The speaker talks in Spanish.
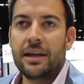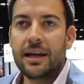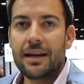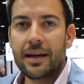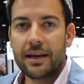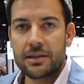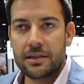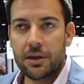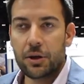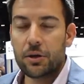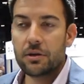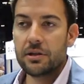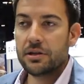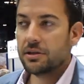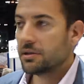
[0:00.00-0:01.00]
qué
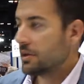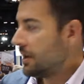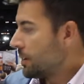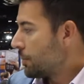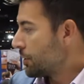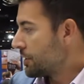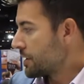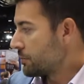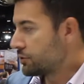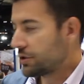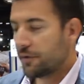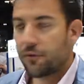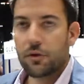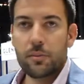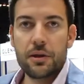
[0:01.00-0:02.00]
legislaciones, poner
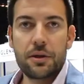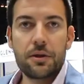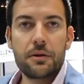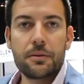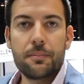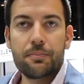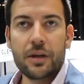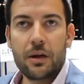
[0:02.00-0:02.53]
mucha información.